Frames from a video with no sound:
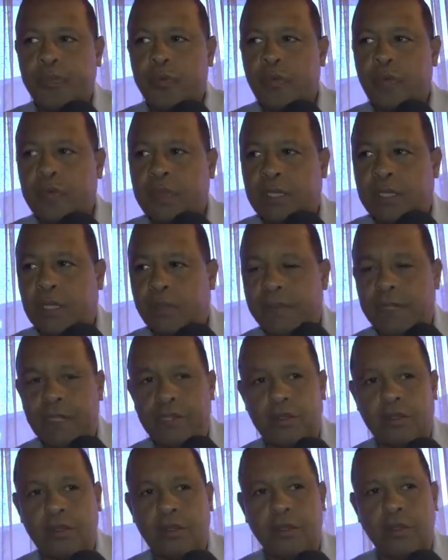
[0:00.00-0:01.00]
un
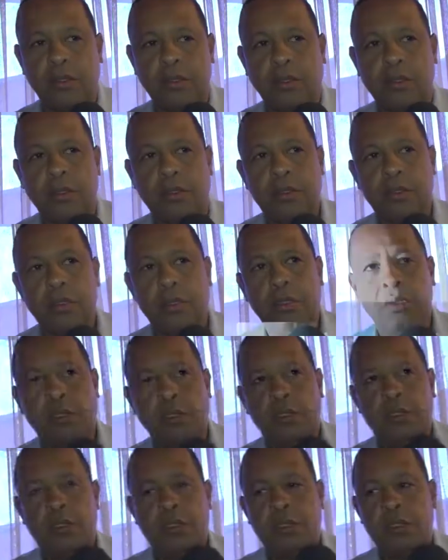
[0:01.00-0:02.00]
tratamiento
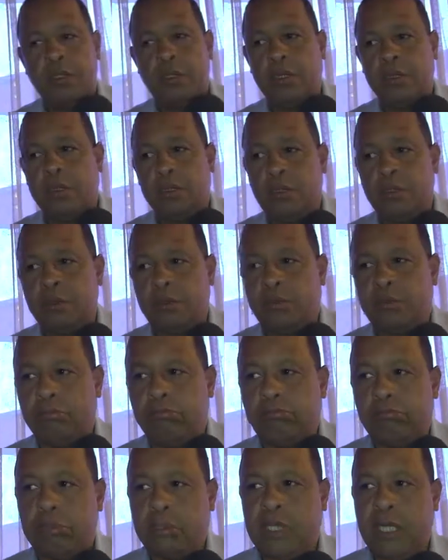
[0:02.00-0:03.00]

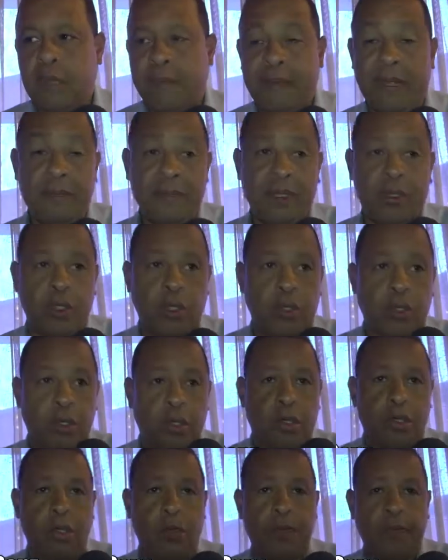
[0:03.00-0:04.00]
eh, que
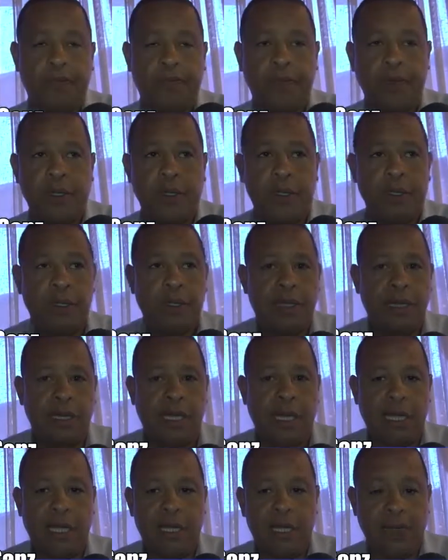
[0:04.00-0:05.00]
permitió
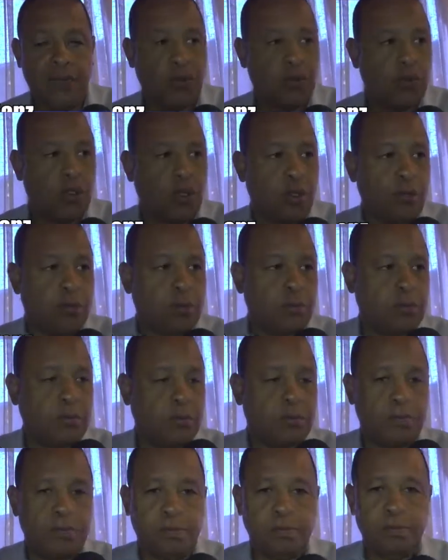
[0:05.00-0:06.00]
la
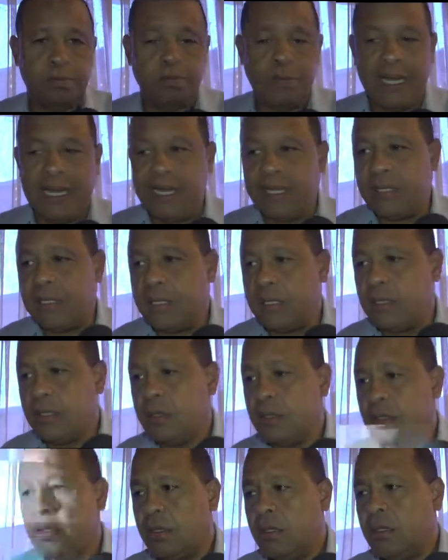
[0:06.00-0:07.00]
difusión plena
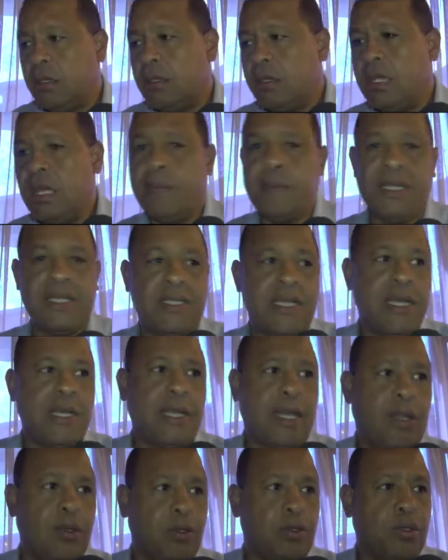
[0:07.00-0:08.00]
del
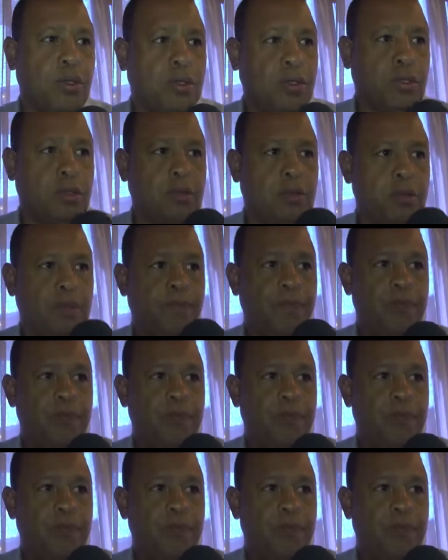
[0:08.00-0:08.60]
mensaje que nosotros